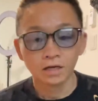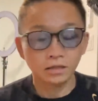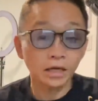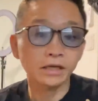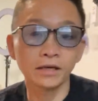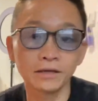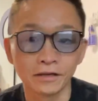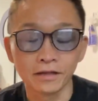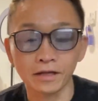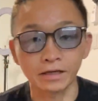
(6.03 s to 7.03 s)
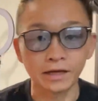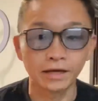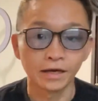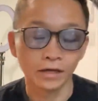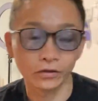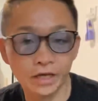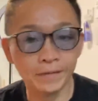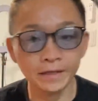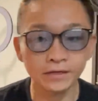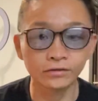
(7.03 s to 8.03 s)
最近、なんかね、あの、機
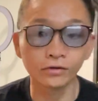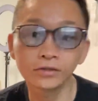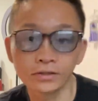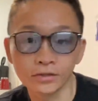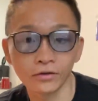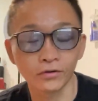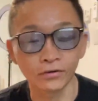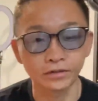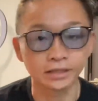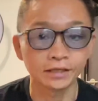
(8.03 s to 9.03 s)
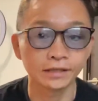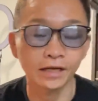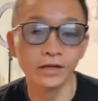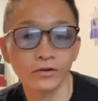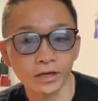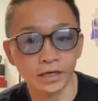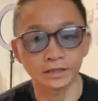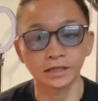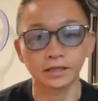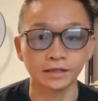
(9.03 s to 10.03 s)
敏に動くようにできるような感じ
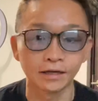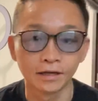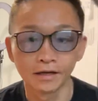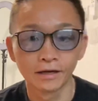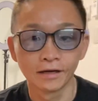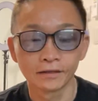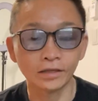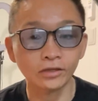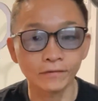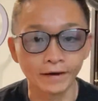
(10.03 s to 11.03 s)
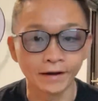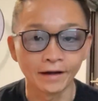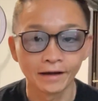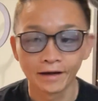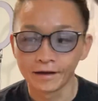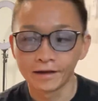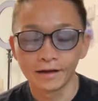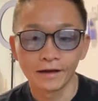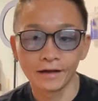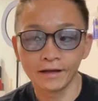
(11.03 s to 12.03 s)
になってきた。例えば、
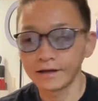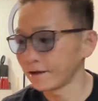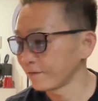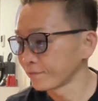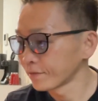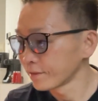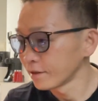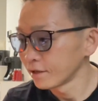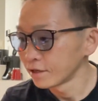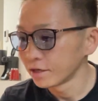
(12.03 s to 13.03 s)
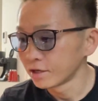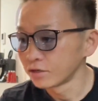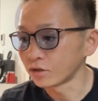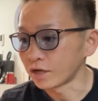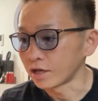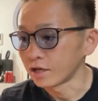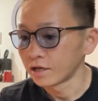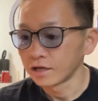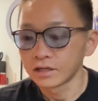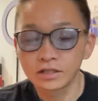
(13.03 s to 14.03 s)
えー、ほんとね、
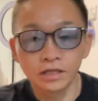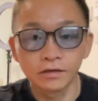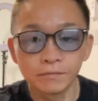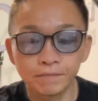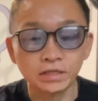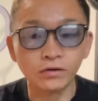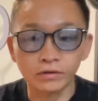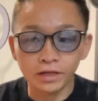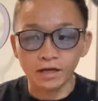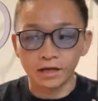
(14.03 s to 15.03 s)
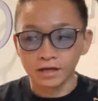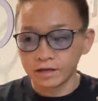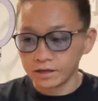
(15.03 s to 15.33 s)
パソコンで